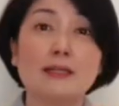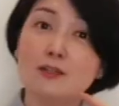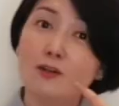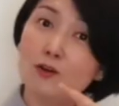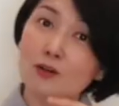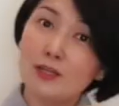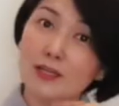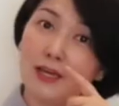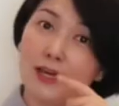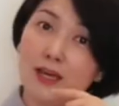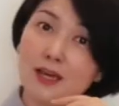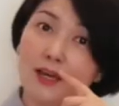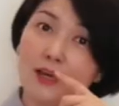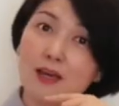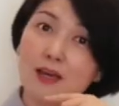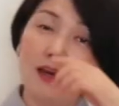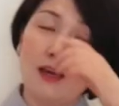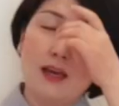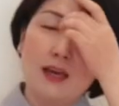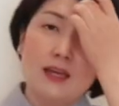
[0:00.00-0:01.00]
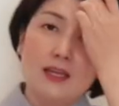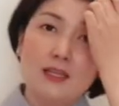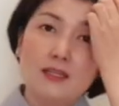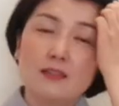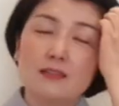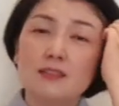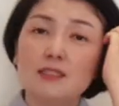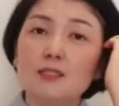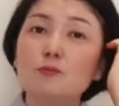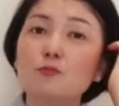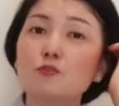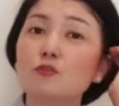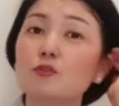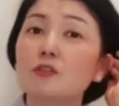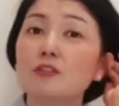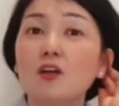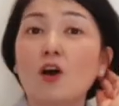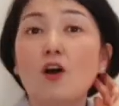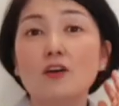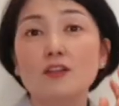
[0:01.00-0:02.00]
막 이렇게 그
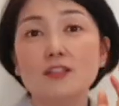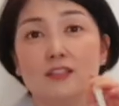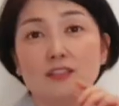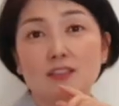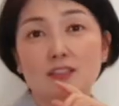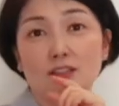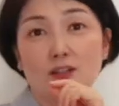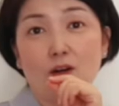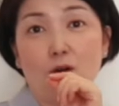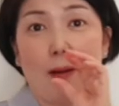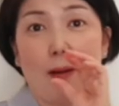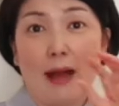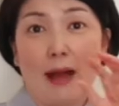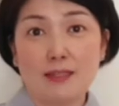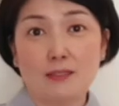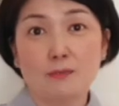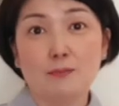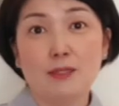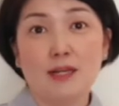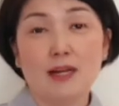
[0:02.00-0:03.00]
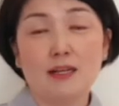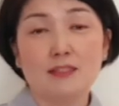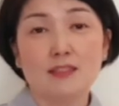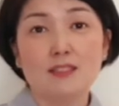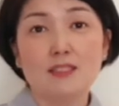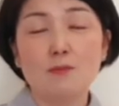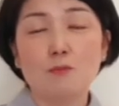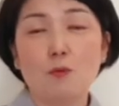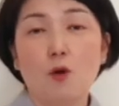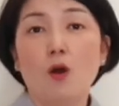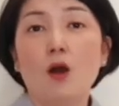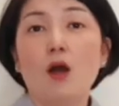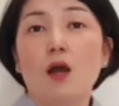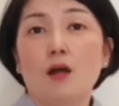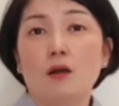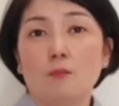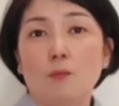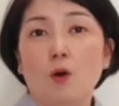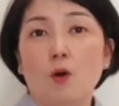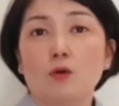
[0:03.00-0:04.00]
입술을 터는 그런 발음이라든지 뭐
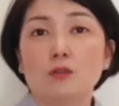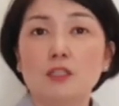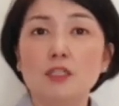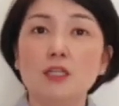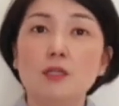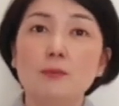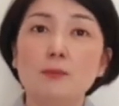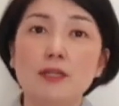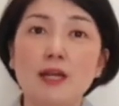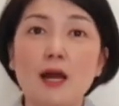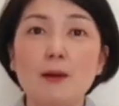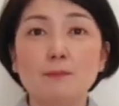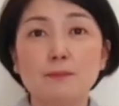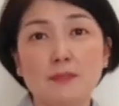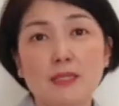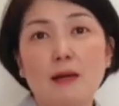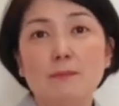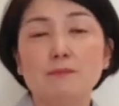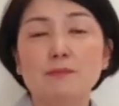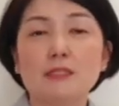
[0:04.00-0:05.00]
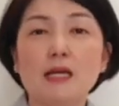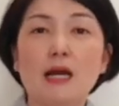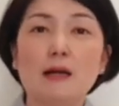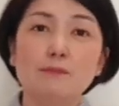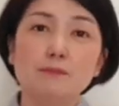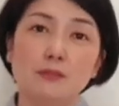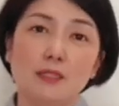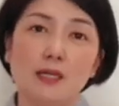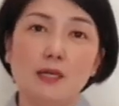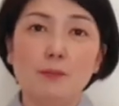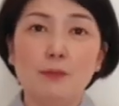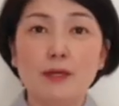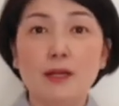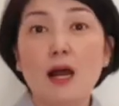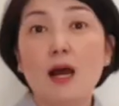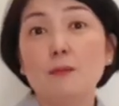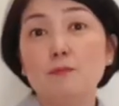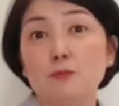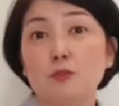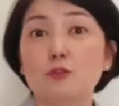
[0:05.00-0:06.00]
뭐 띠비랍답답
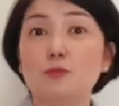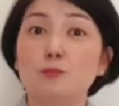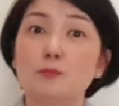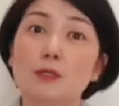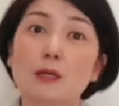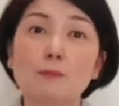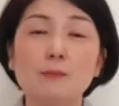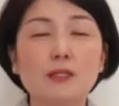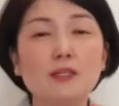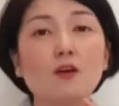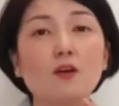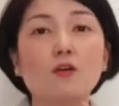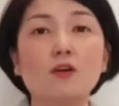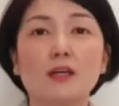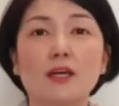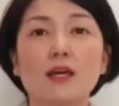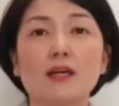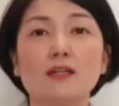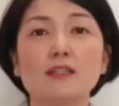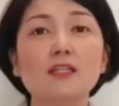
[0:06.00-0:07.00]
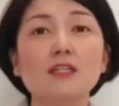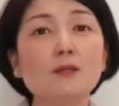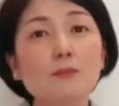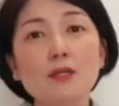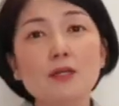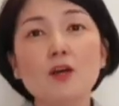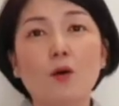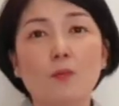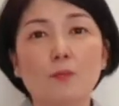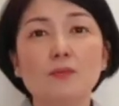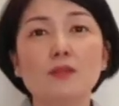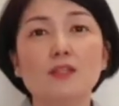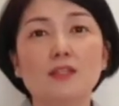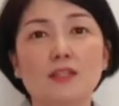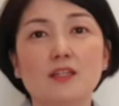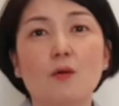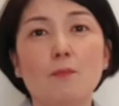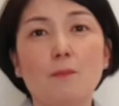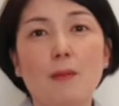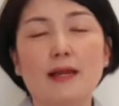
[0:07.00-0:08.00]
띠비랍둡답 이렇게 의미
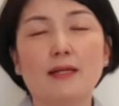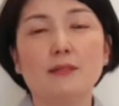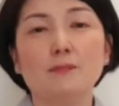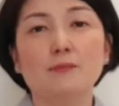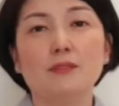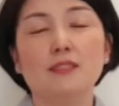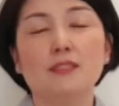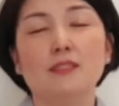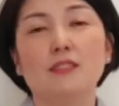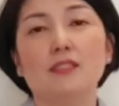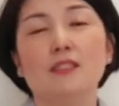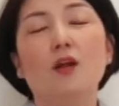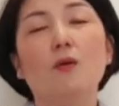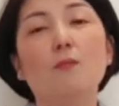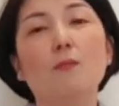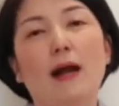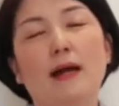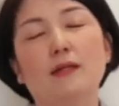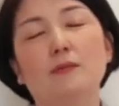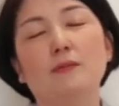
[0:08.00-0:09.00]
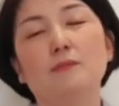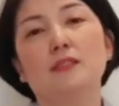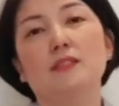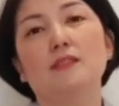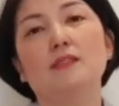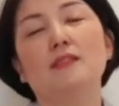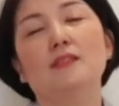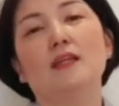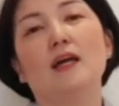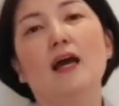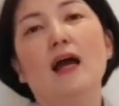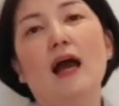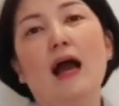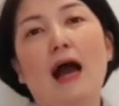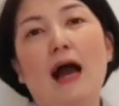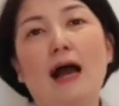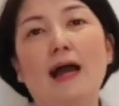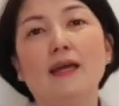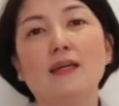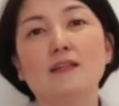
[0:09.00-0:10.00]
없는 이런 발음들, 이런 발음들은
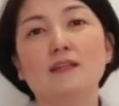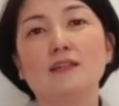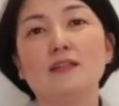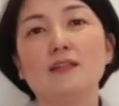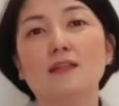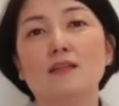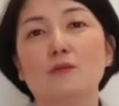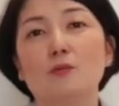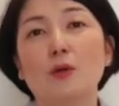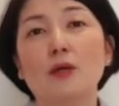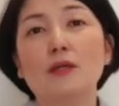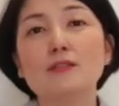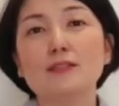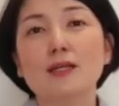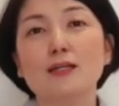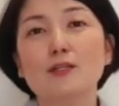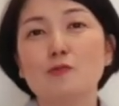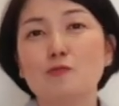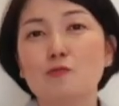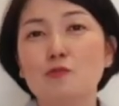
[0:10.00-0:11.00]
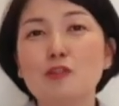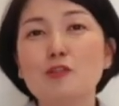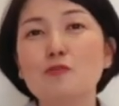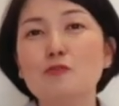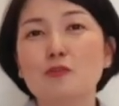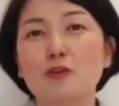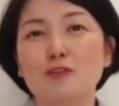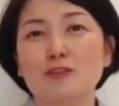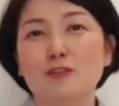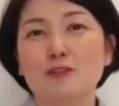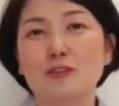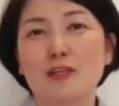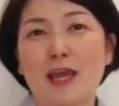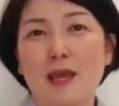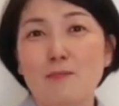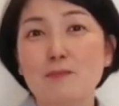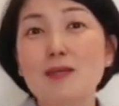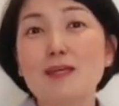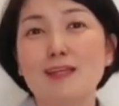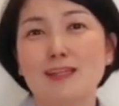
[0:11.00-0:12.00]
아이들이 굉장히 귀 기울여서
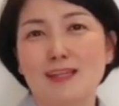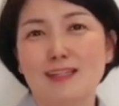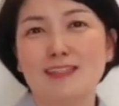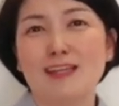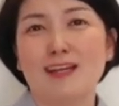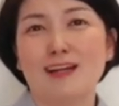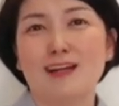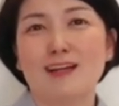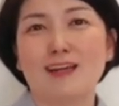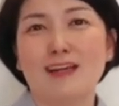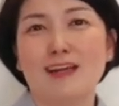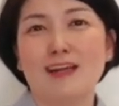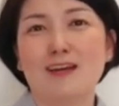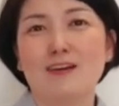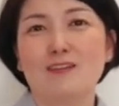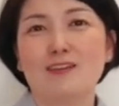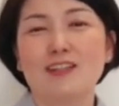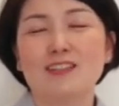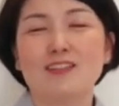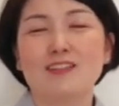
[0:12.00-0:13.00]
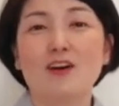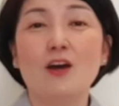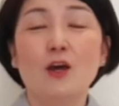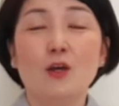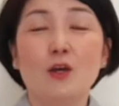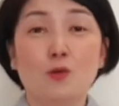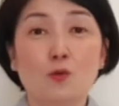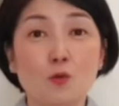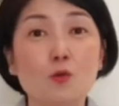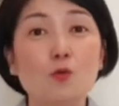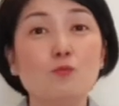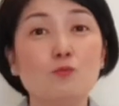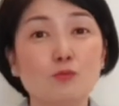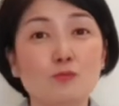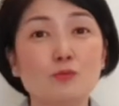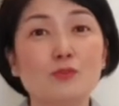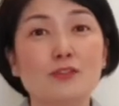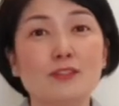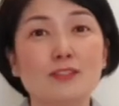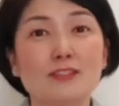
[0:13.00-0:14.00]
재미있게 생각해요. 그래서 이런
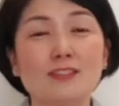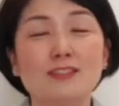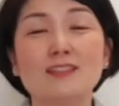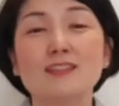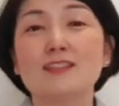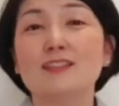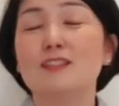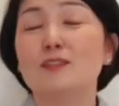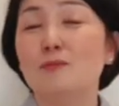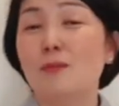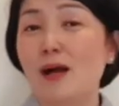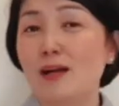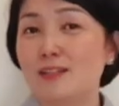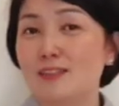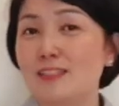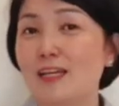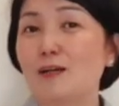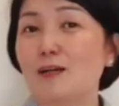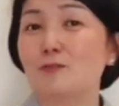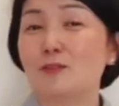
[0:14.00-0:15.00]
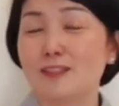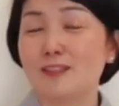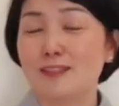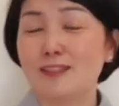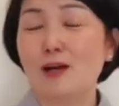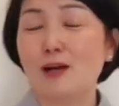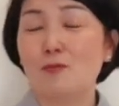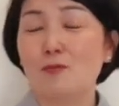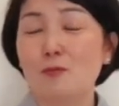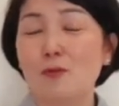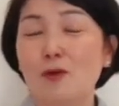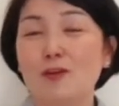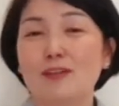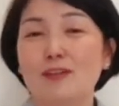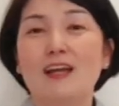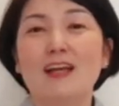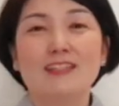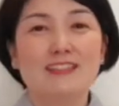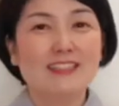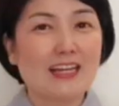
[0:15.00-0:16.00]
부분은 음악을 자꾸 듣다
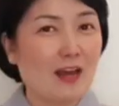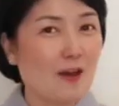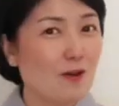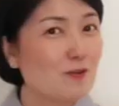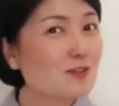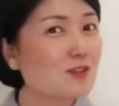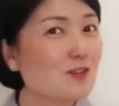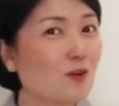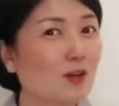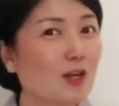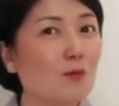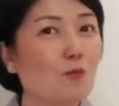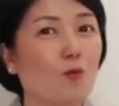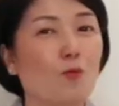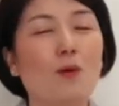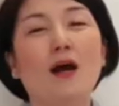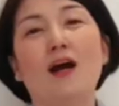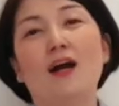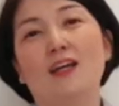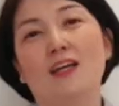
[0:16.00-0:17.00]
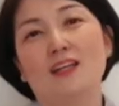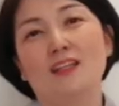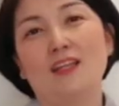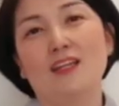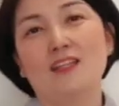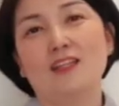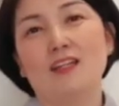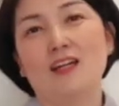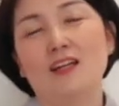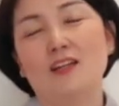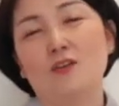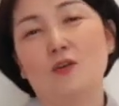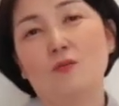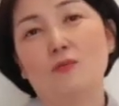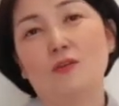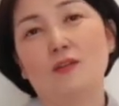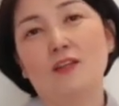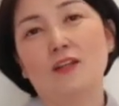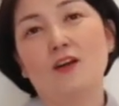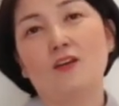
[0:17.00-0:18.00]
보면 자연스럽게 모방하게 되니까
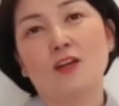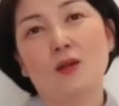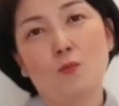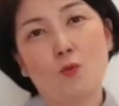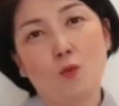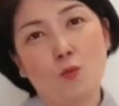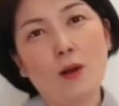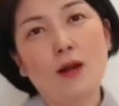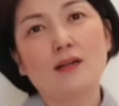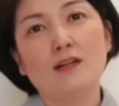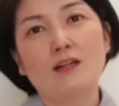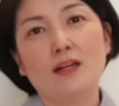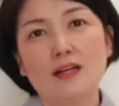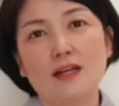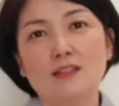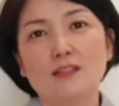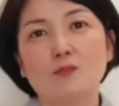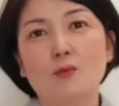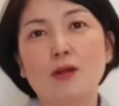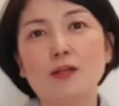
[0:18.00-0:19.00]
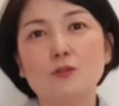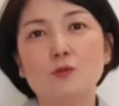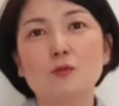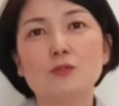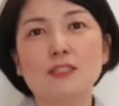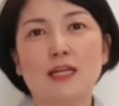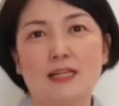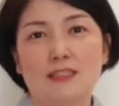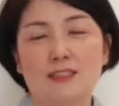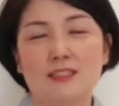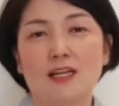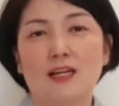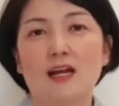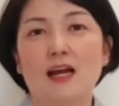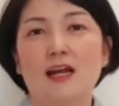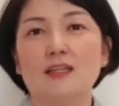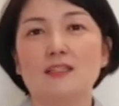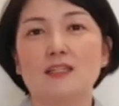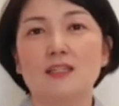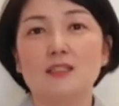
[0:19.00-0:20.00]
이런 이렇게 모방을 하는 활동
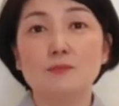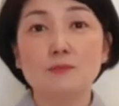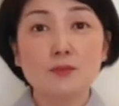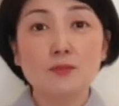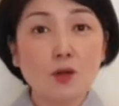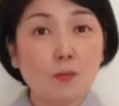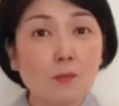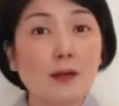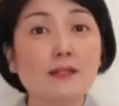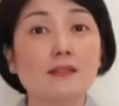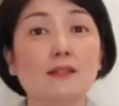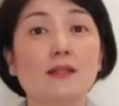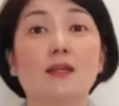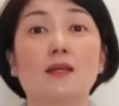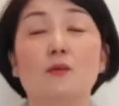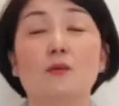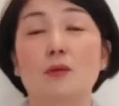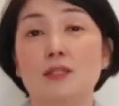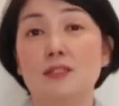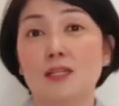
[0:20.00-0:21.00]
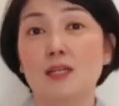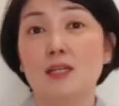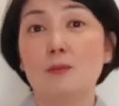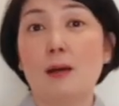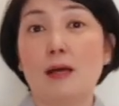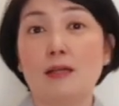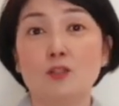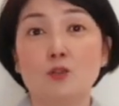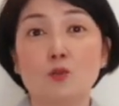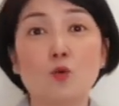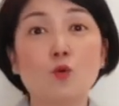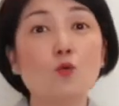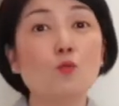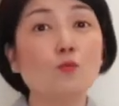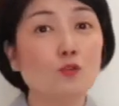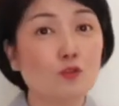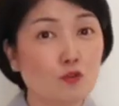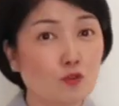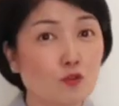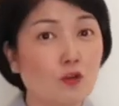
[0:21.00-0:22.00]
자체가 아이들의 음성 발달에 굉장히 많은
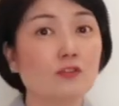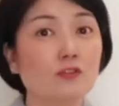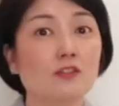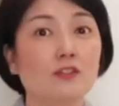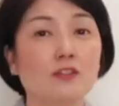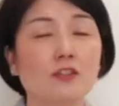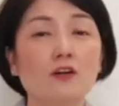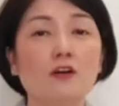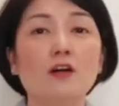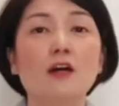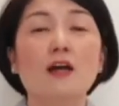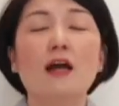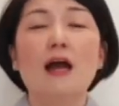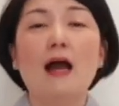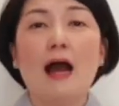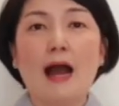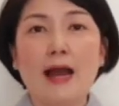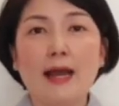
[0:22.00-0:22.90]
도움을 주거든요.